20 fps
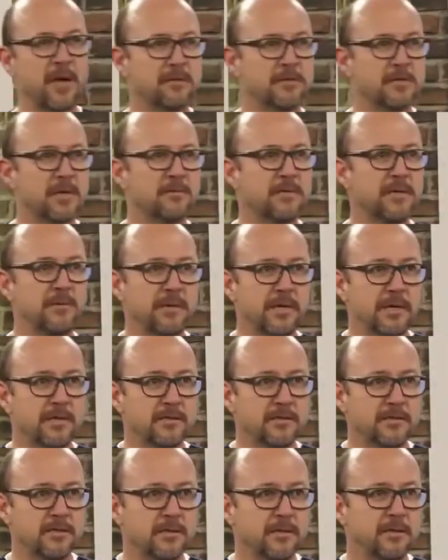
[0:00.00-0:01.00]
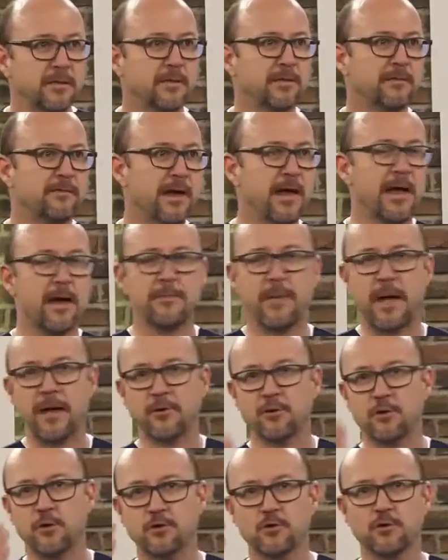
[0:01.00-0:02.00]
ekimi yapsam kim inanır? Veya
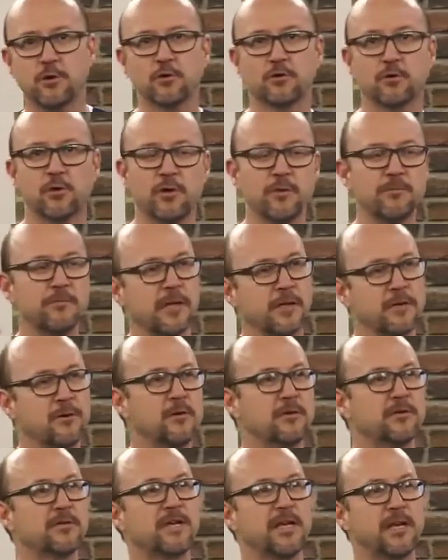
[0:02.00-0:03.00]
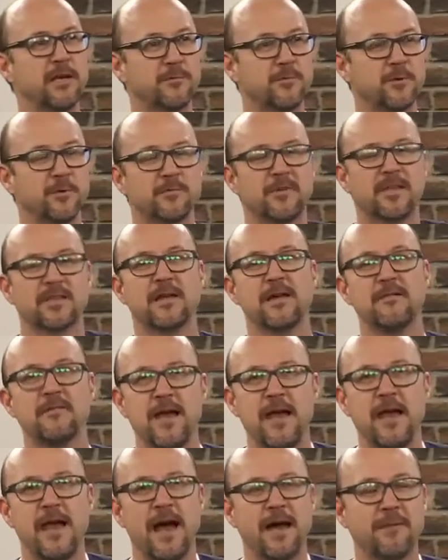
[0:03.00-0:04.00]
ben göz doktoruyum da göz şey yapıyorum
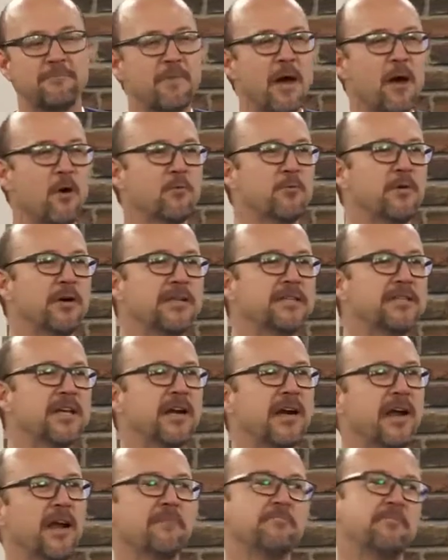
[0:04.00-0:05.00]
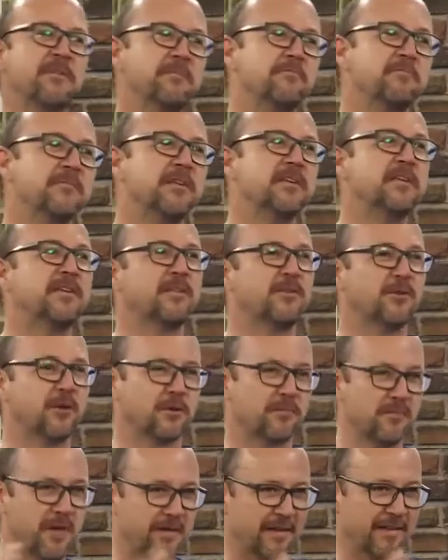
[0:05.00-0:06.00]
desem. Hani ben evet. omurilik cerrahıyım dimdik
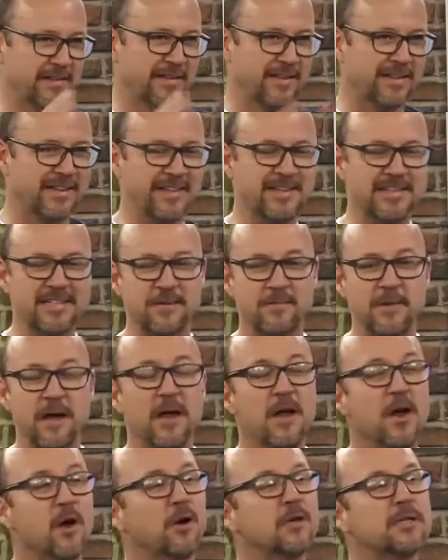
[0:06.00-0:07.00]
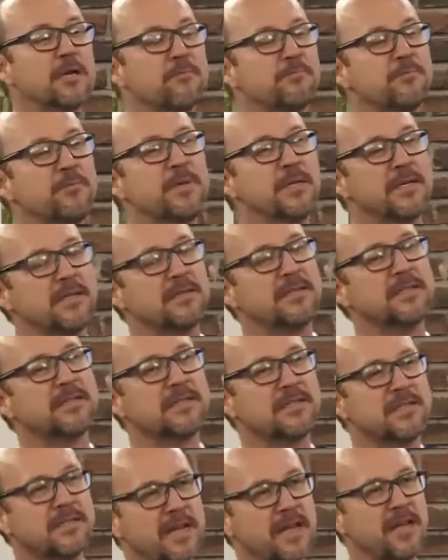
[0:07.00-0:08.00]
gidiyorum. Evet dediğiniz gibi. Hocam bir
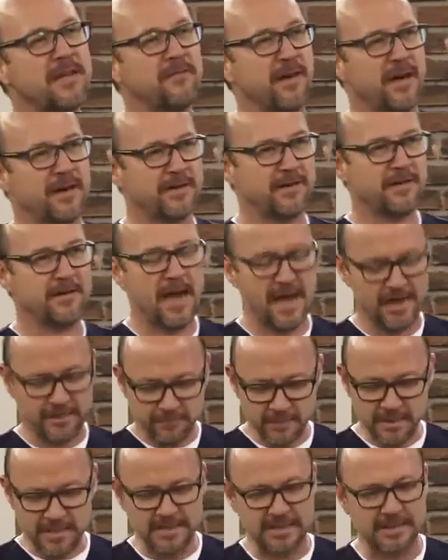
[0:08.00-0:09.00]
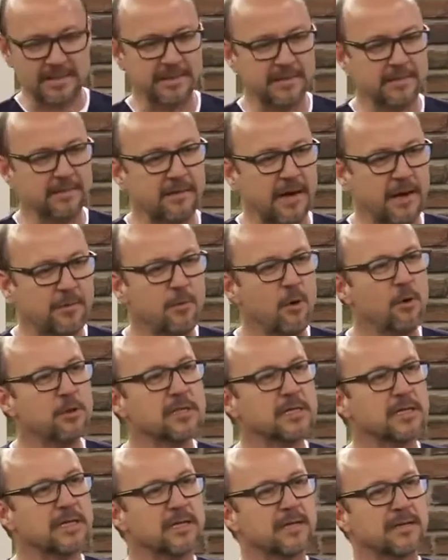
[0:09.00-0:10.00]
şey var yani bir sıkıntı var.
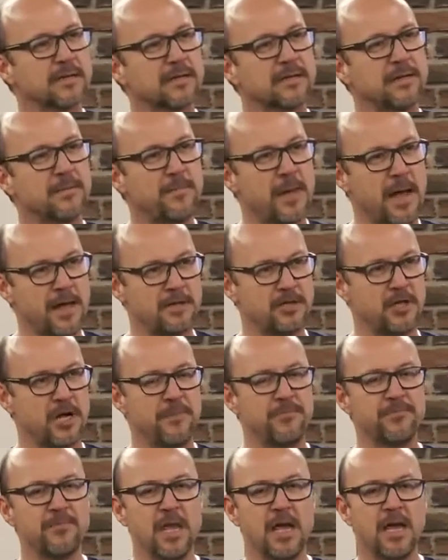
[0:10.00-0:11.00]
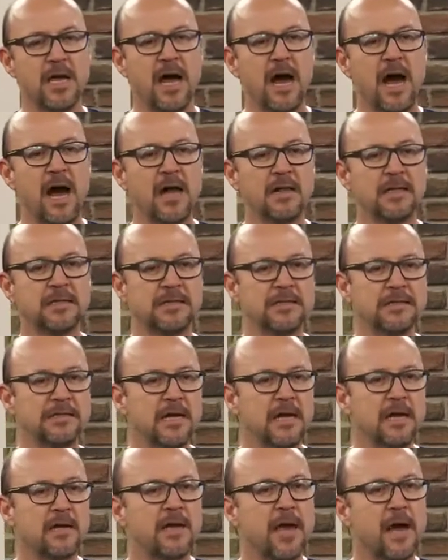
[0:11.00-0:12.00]
O sıkıntı da bence
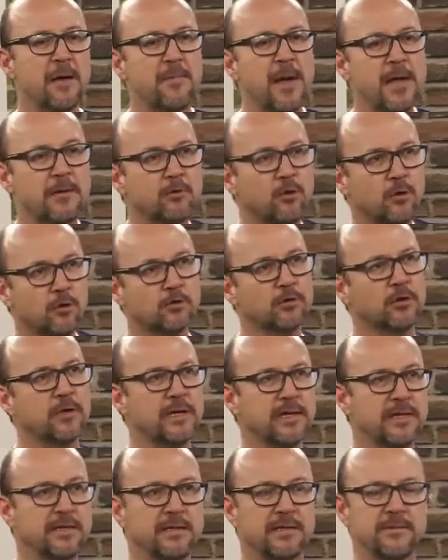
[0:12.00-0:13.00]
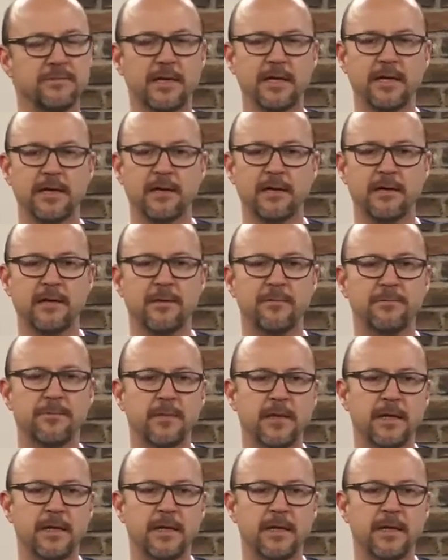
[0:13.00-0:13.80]
halkın ya ben doktora gittiğimde